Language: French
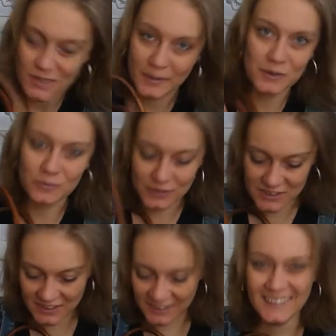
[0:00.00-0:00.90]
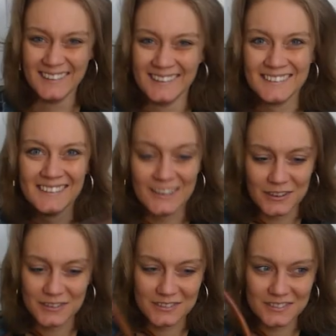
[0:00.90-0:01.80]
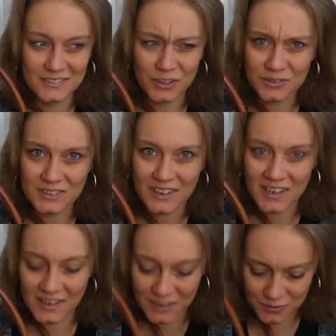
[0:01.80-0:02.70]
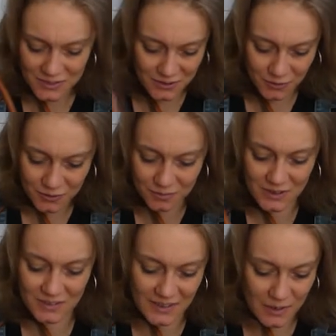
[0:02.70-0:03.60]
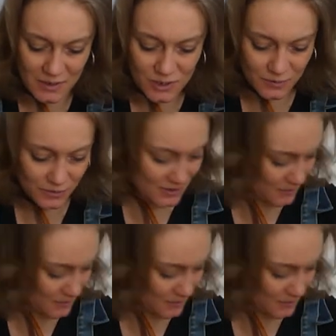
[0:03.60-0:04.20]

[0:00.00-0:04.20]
sais pas comment on dit. Tente À la Réunion on dit tente, mais Kaba je pense que c'est